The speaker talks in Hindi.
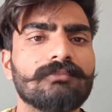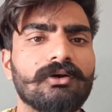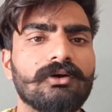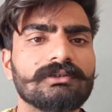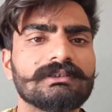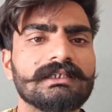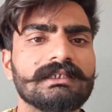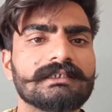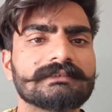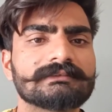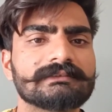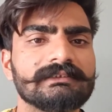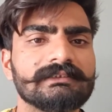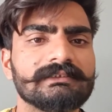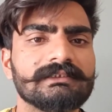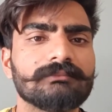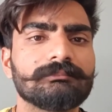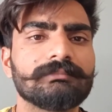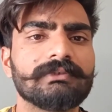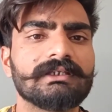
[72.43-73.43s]
बहुत
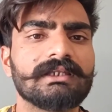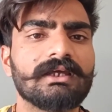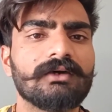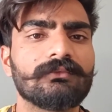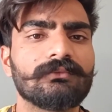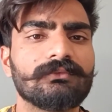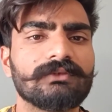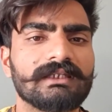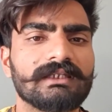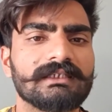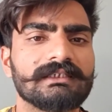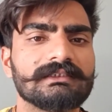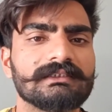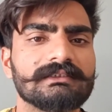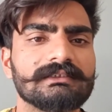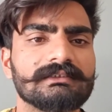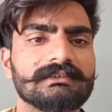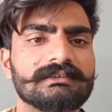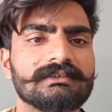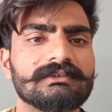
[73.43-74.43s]
असीन्य पीड़ा हो रही
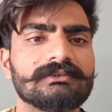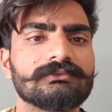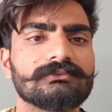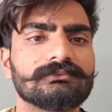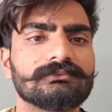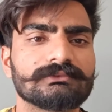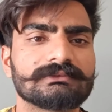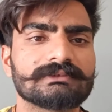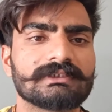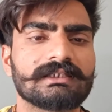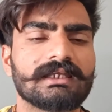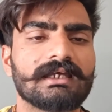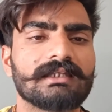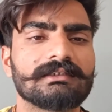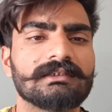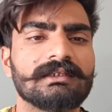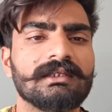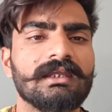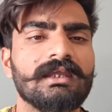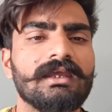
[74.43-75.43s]
थी उस
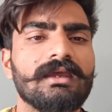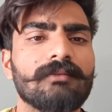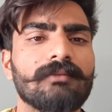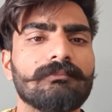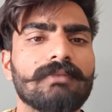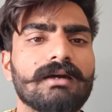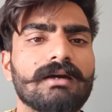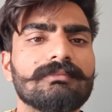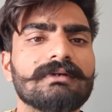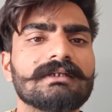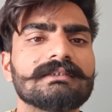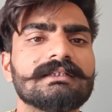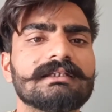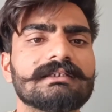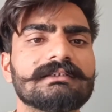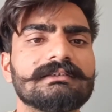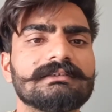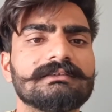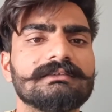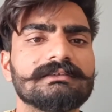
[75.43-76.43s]
रात बाबा
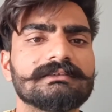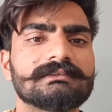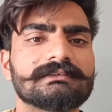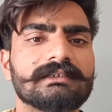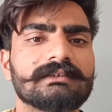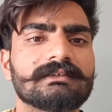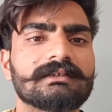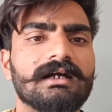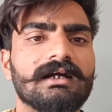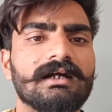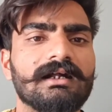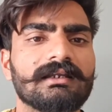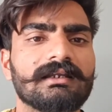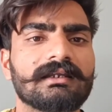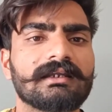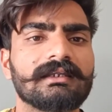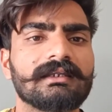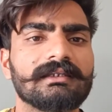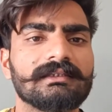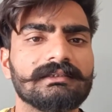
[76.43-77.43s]
दर्द से कहार
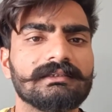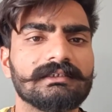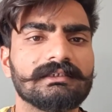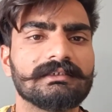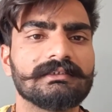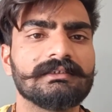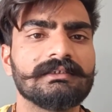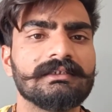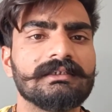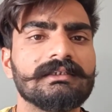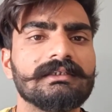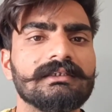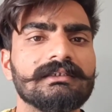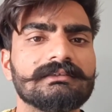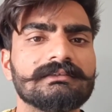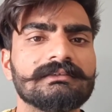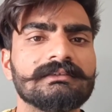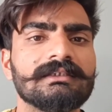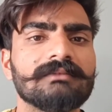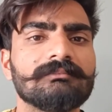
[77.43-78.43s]
रहे थे
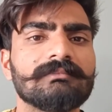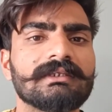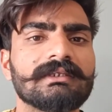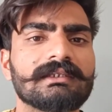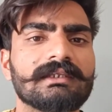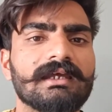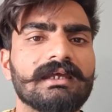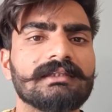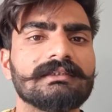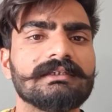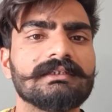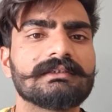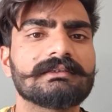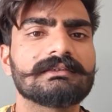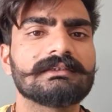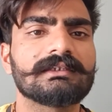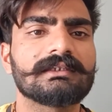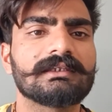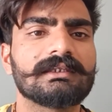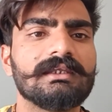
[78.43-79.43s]
इतने में क्या
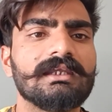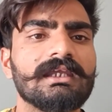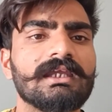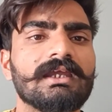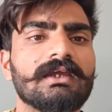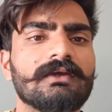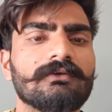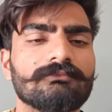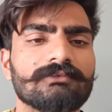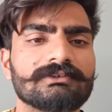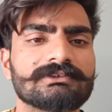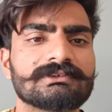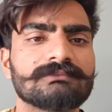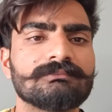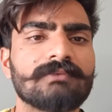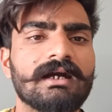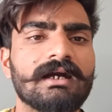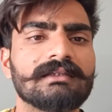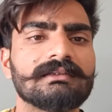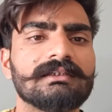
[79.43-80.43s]
देखते हैं
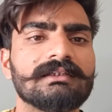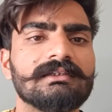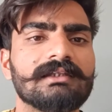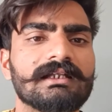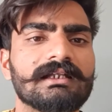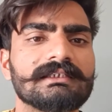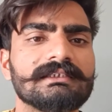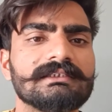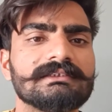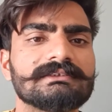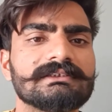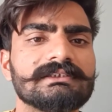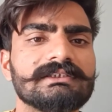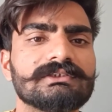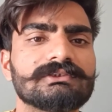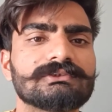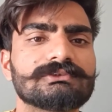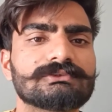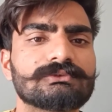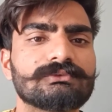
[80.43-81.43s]
वशुबान दलारी
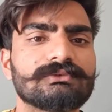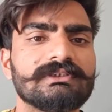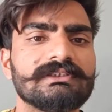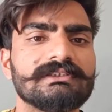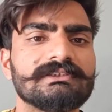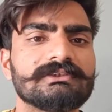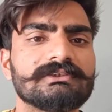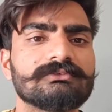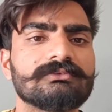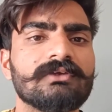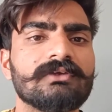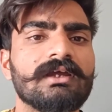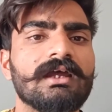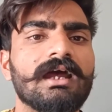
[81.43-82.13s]
श्री किशोरी जी